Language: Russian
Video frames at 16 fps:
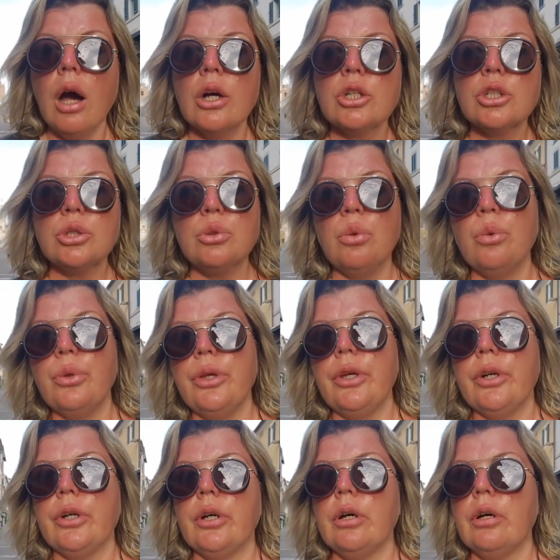Что у
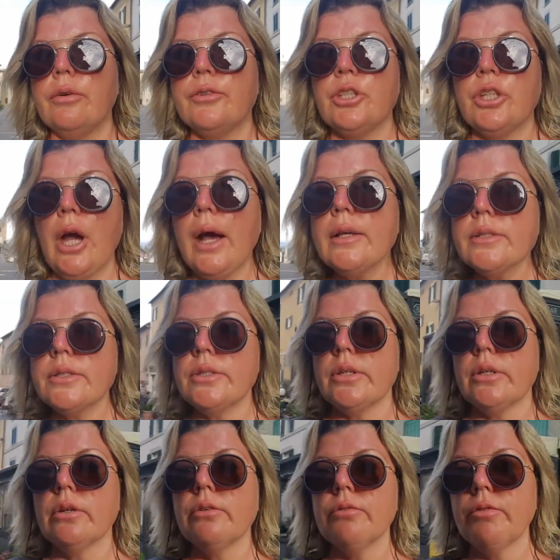них в
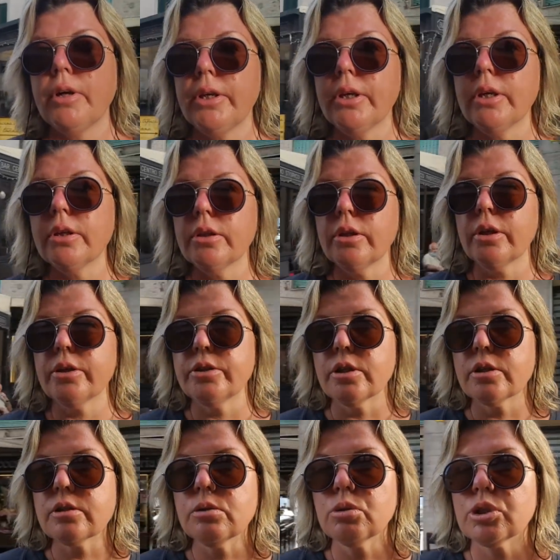части военной,
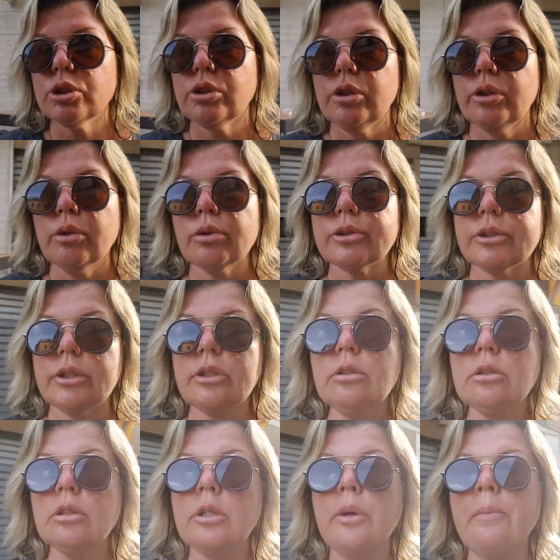где служит ее
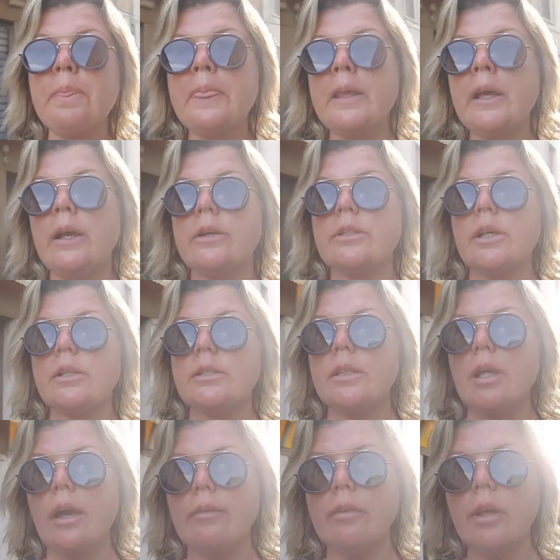сын,
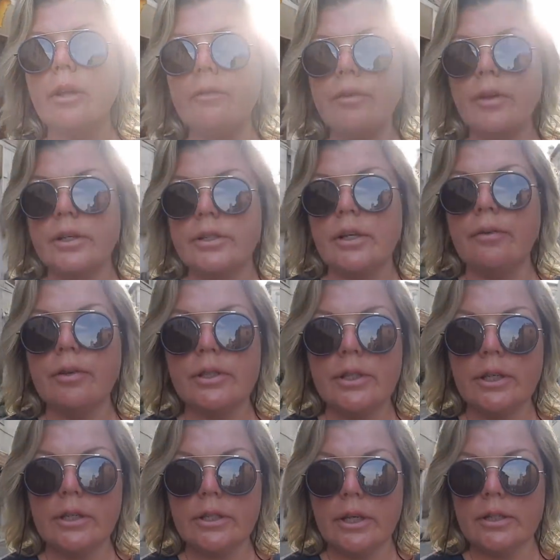заставили весь
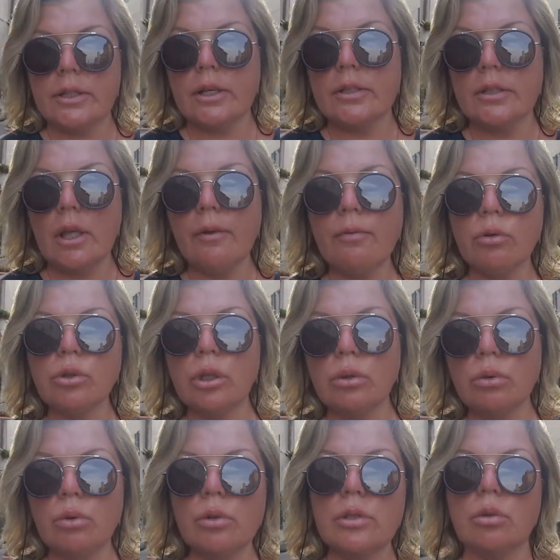офицерский состав, он
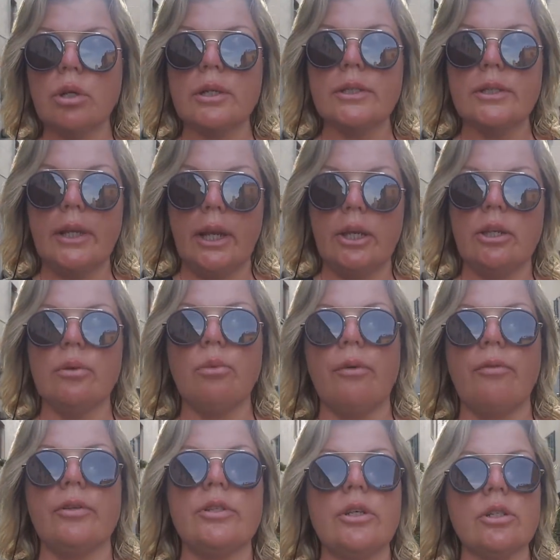относится так к среднему
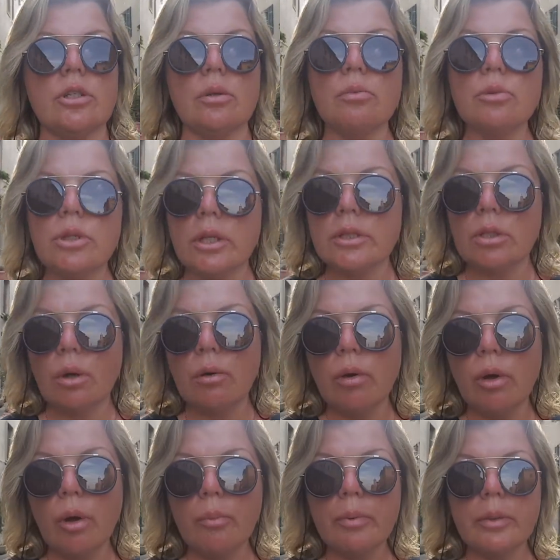офицерскому
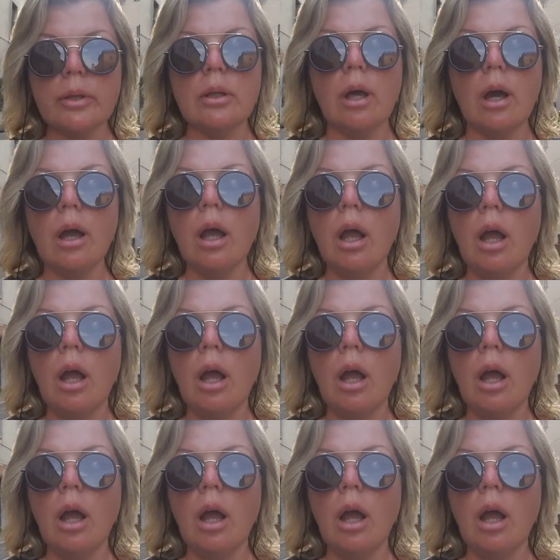составу, я поняла,